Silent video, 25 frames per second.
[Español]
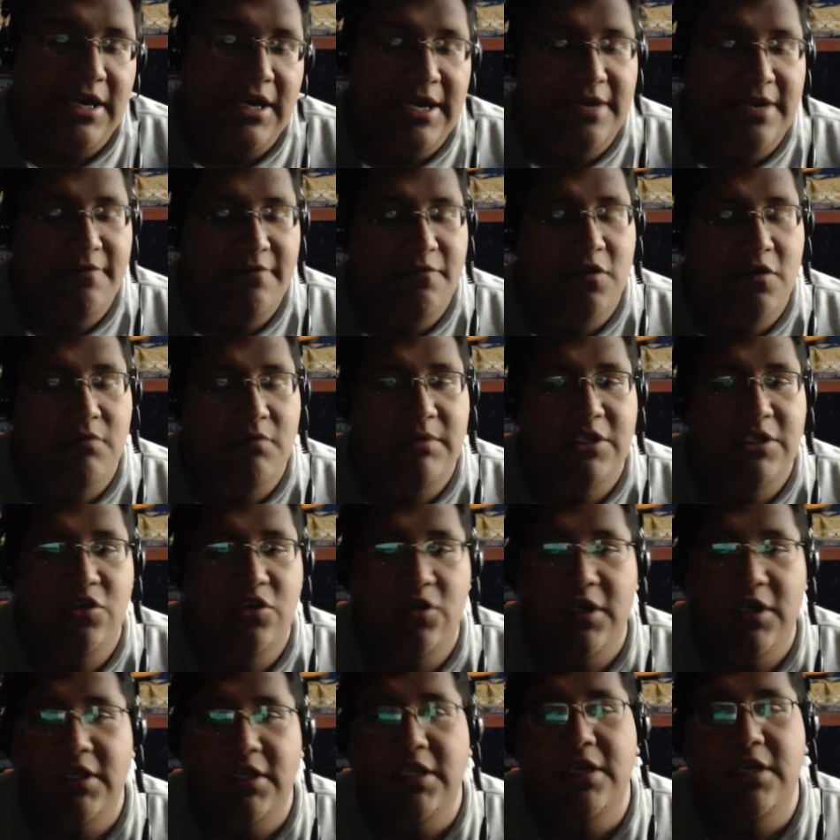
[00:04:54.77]
la
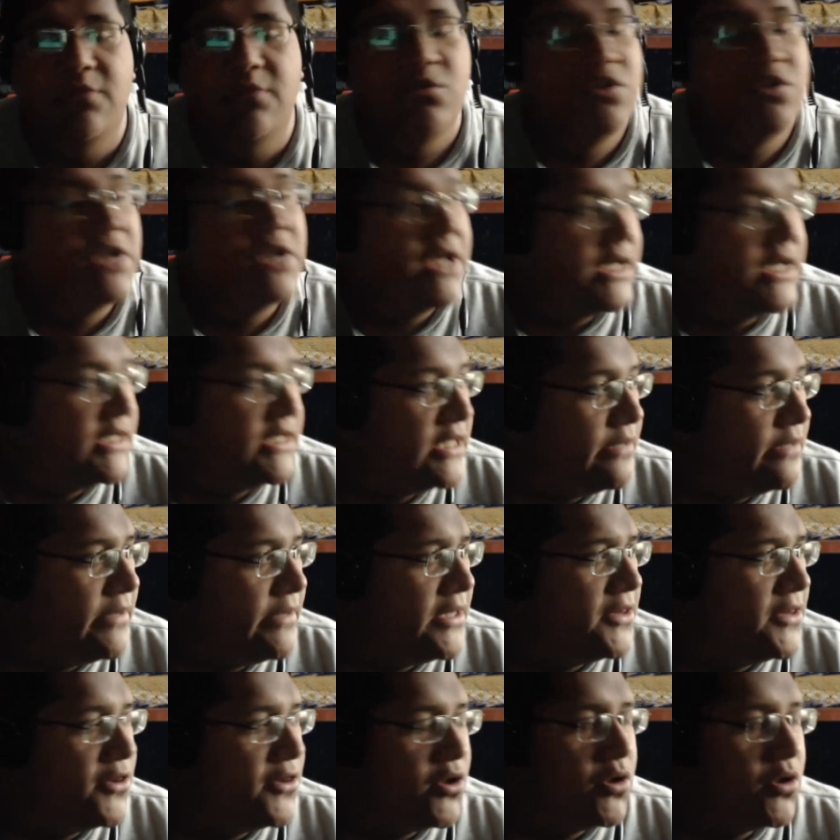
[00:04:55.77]
información que tenemos en este
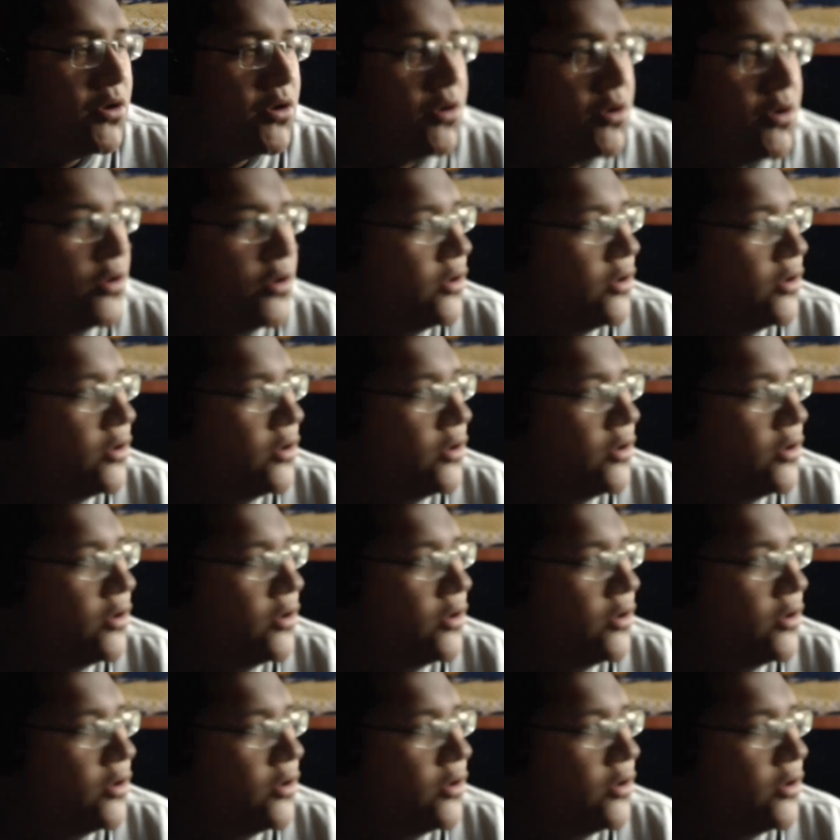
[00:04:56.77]
evento.